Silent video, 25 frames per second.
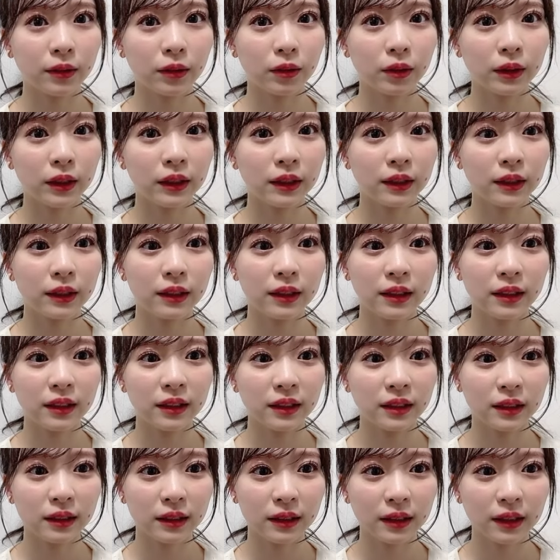終わって
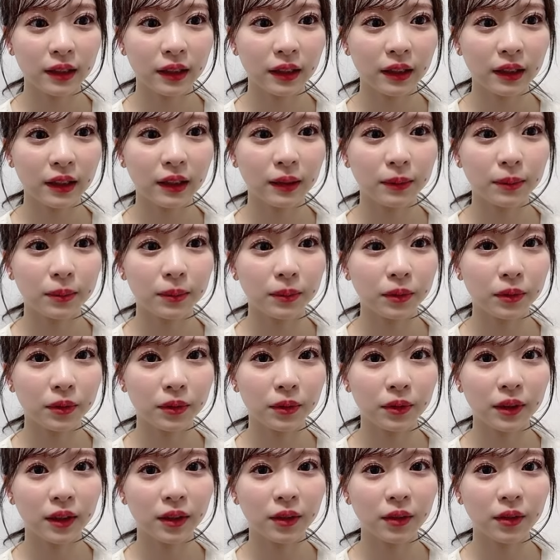書いた
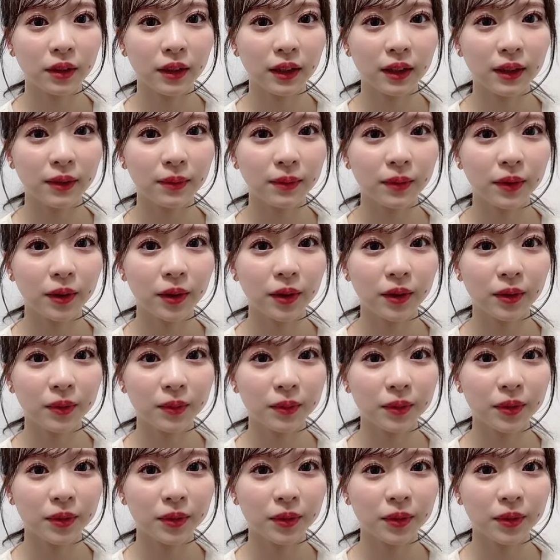ブログなのであ